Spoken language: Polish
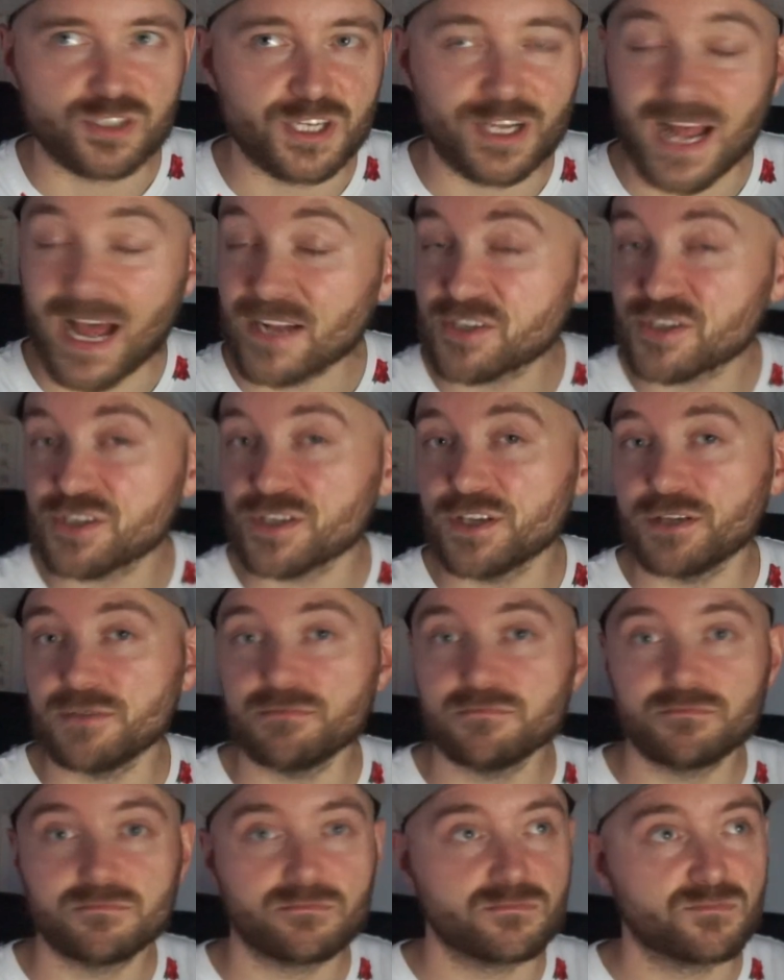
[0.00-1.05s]

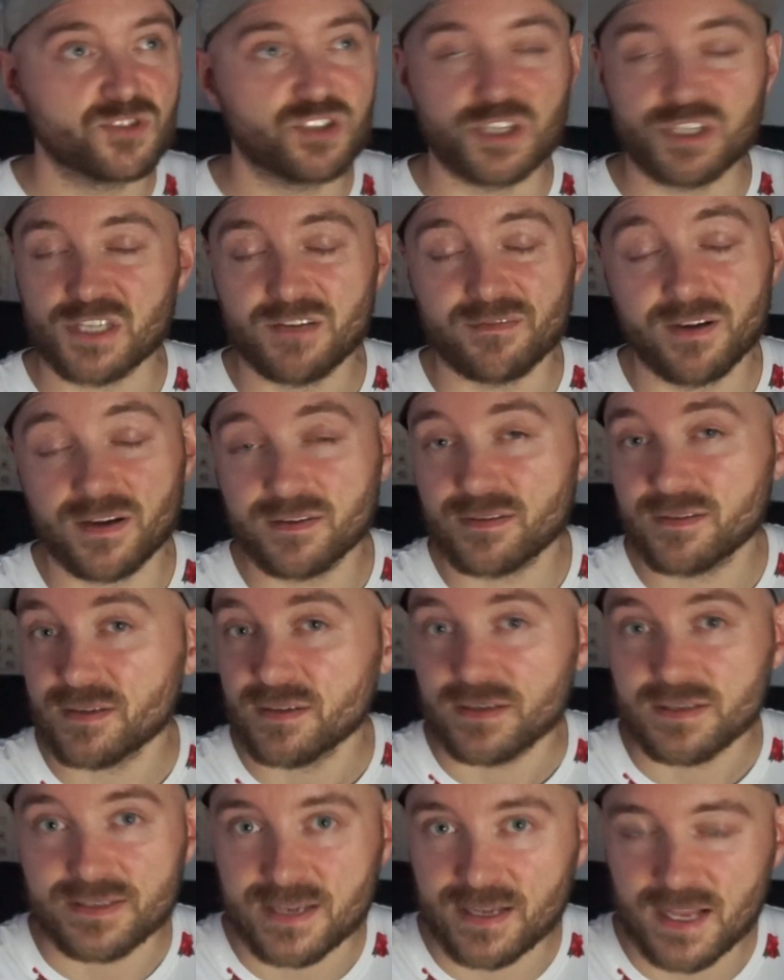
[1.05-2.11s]
Chirachi, czy też nawet
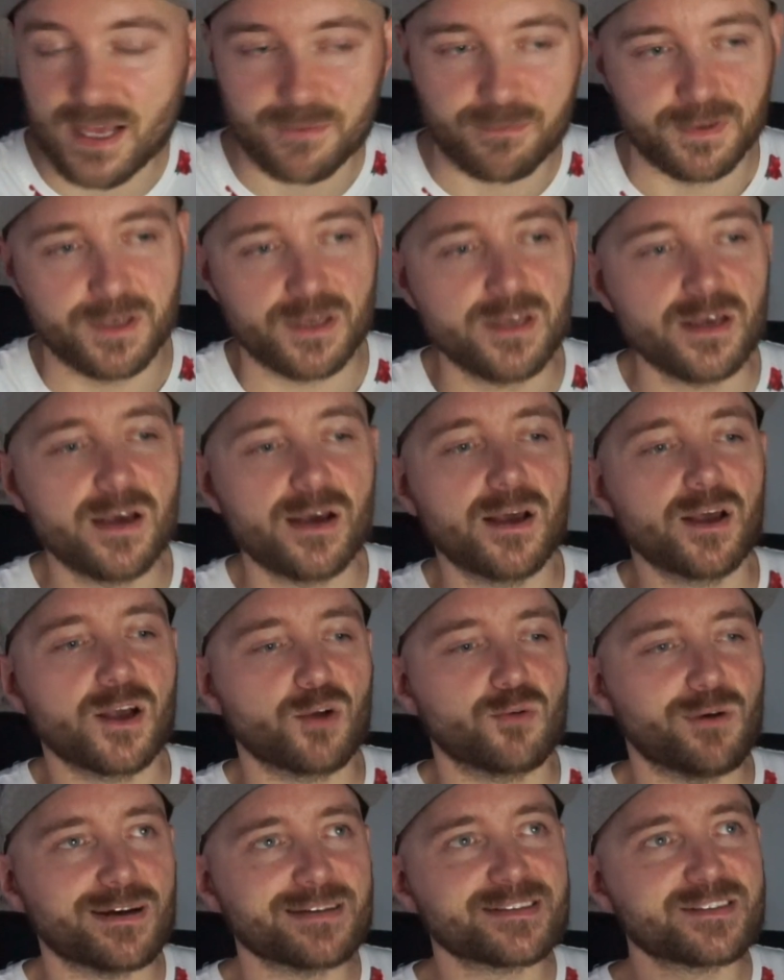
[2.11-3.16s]
Celebi,
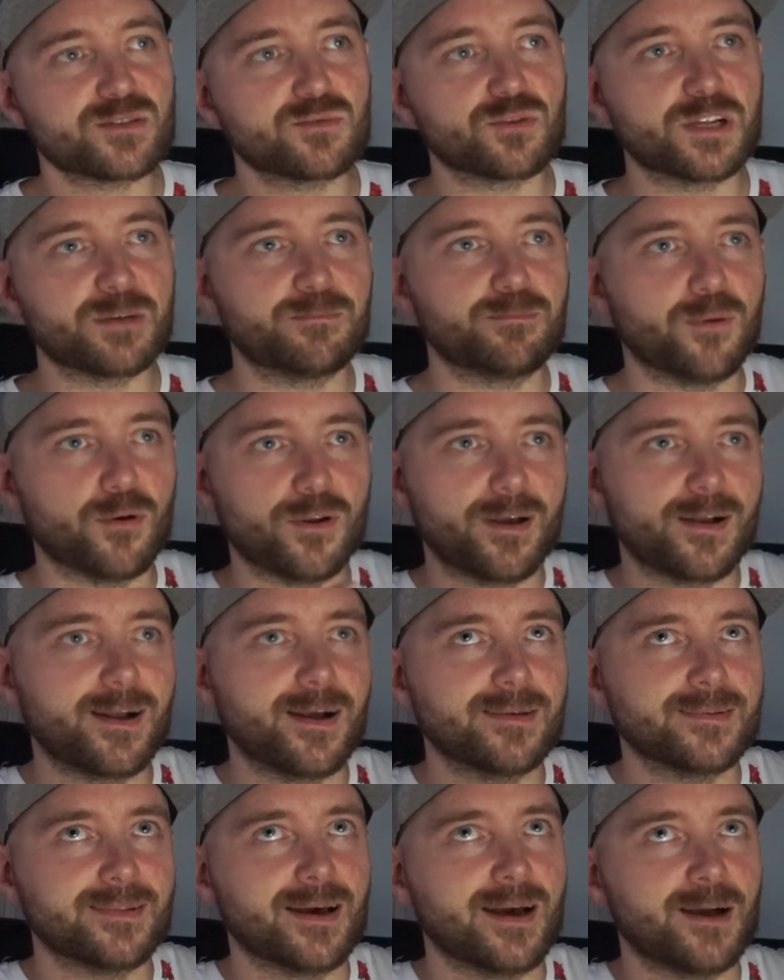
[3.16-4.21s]
quest, który
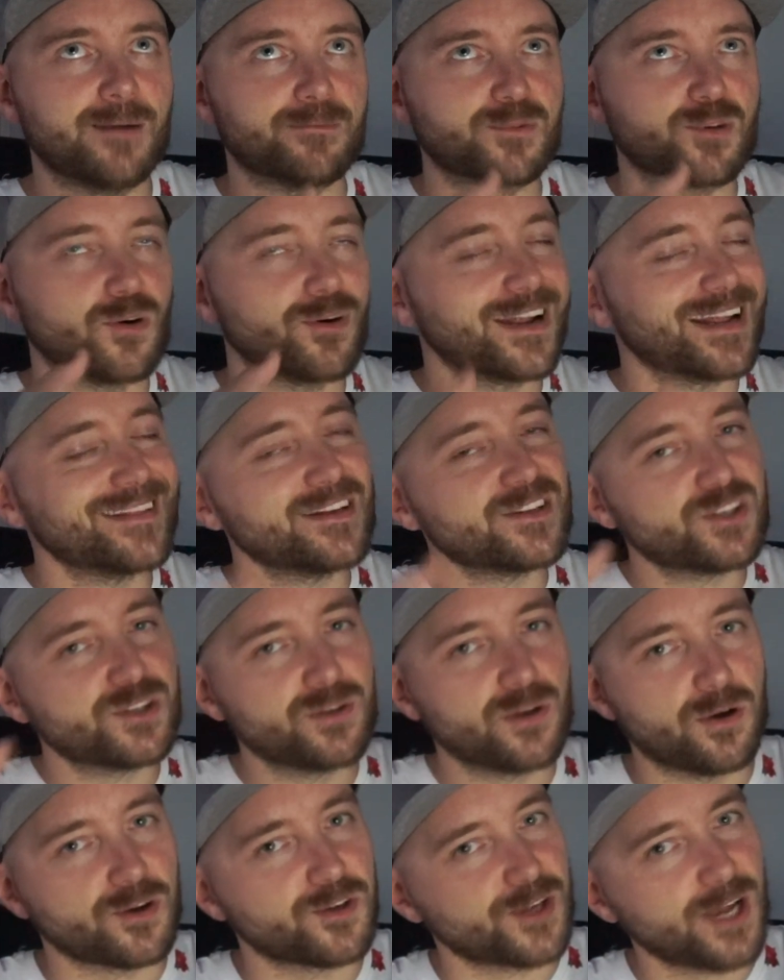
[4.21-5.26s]
polega na konkretnych
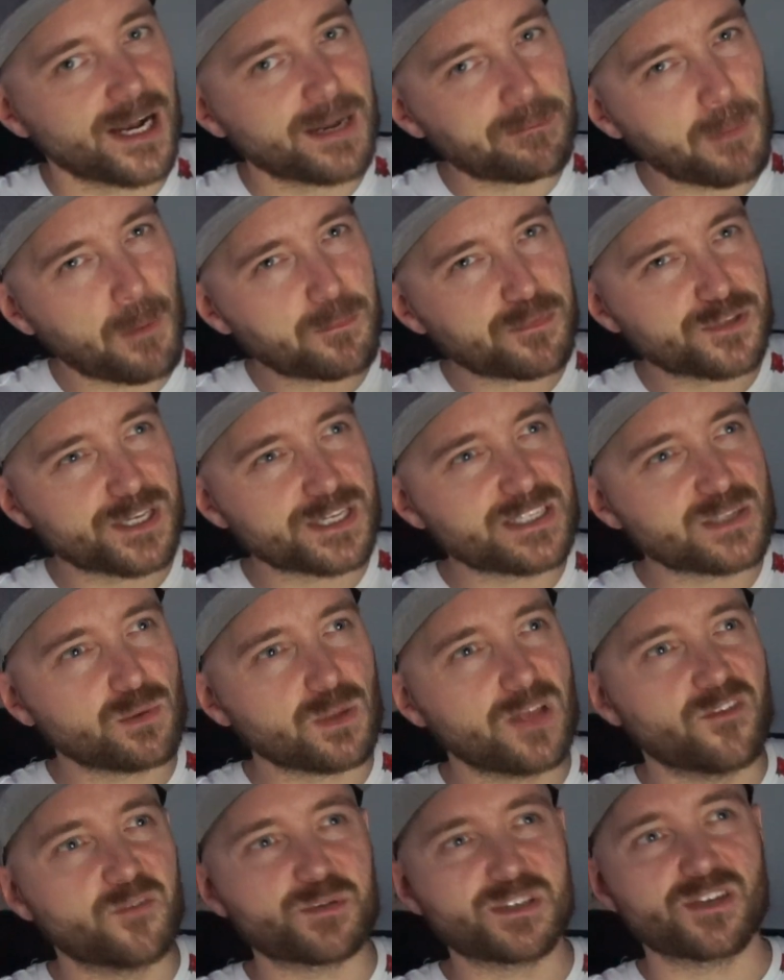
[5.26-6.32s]
czynnościach poprzez
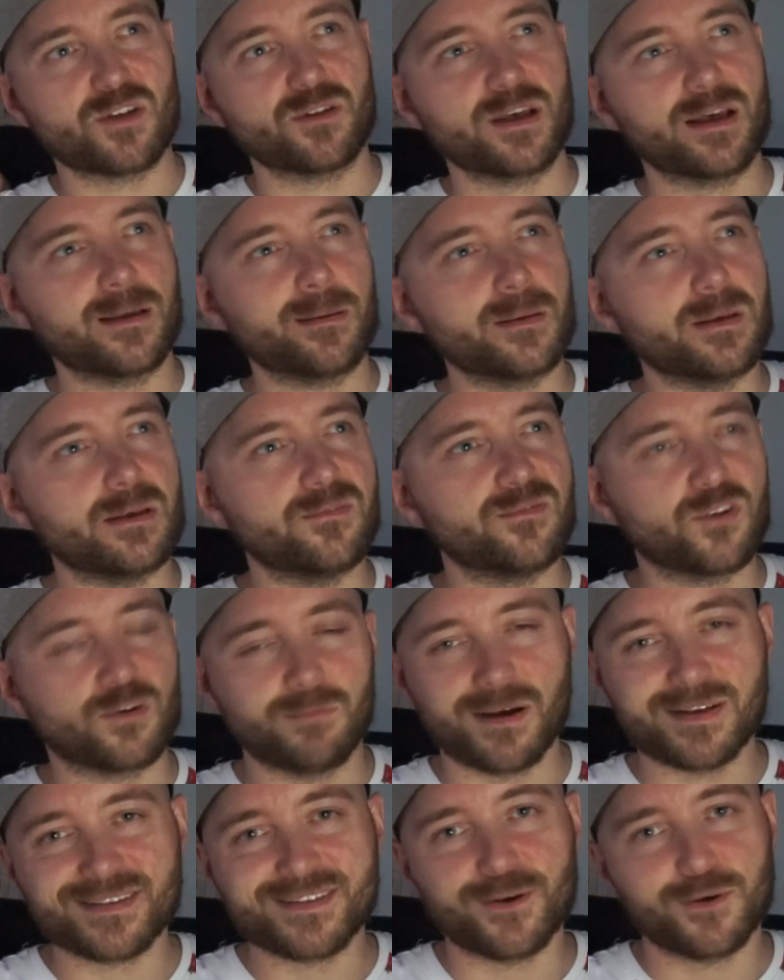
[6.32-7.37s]
tutaj wyprzedzone
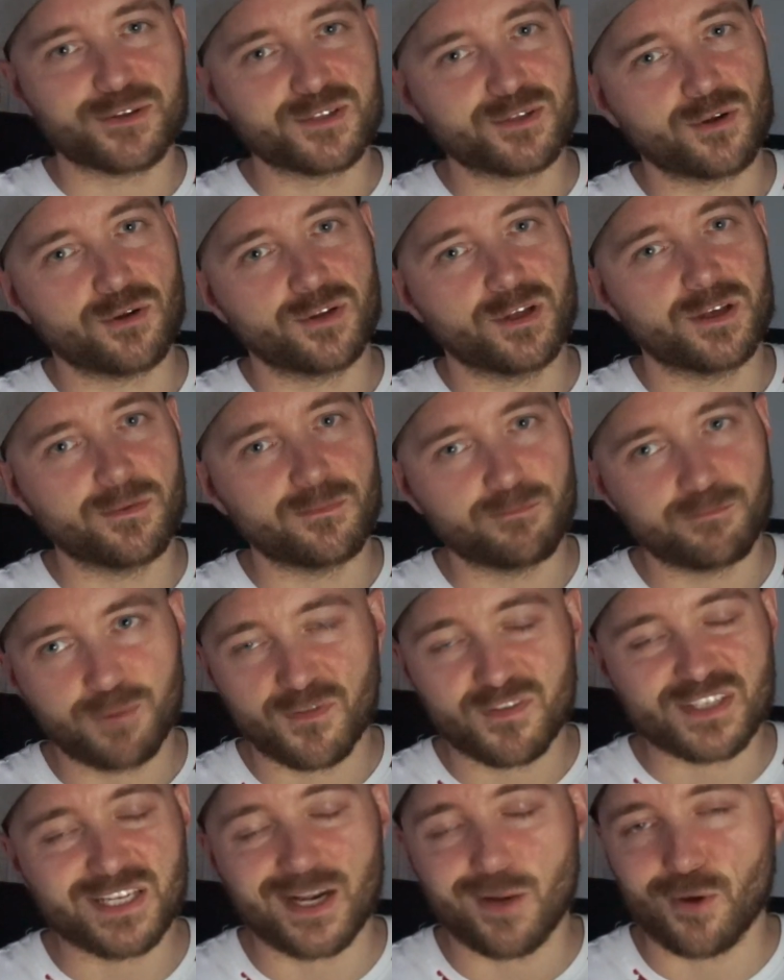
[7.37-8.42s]
informacje od strony
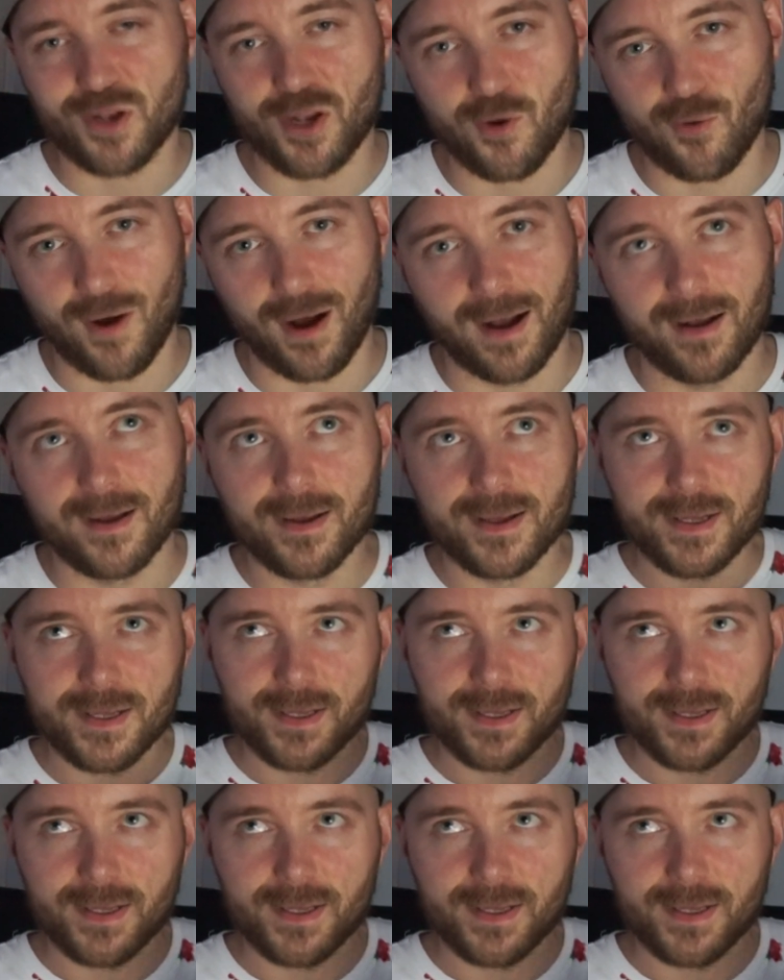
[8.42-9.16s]
profesora Willowa.